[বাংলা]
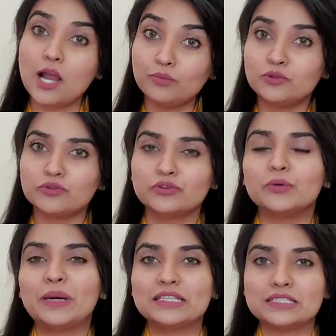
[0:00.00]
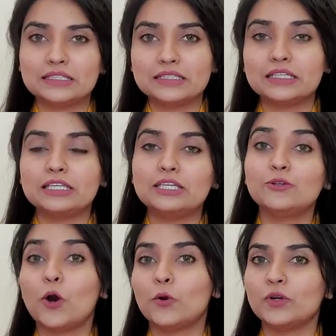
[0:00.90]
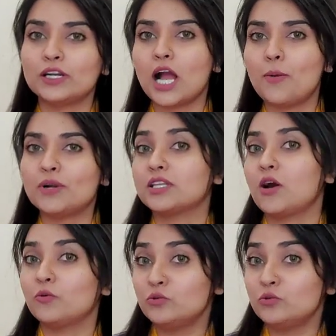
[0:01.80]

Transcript: আগ পর্যন্ত বাচ্চাদেরকে কি ধরনের খাবার দেওয়া